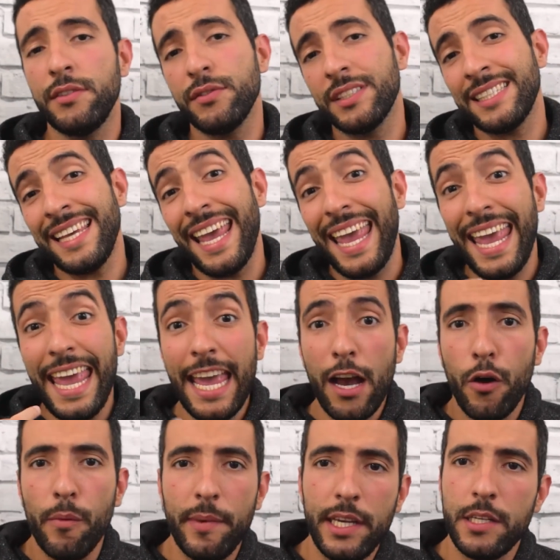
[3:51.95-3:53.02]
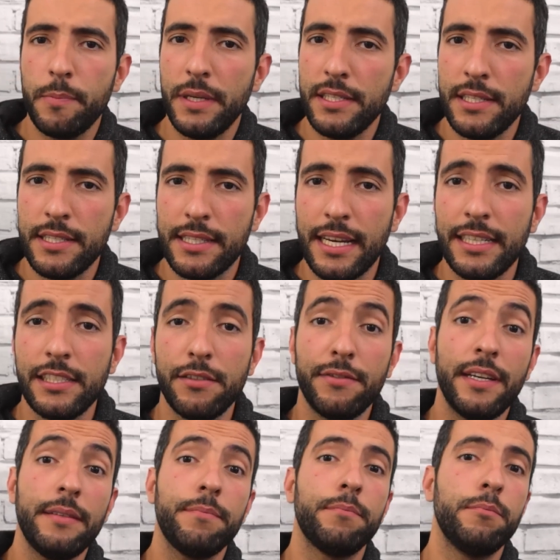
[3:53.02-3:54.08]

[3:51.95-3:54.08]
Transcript: você realmente precisar e você vai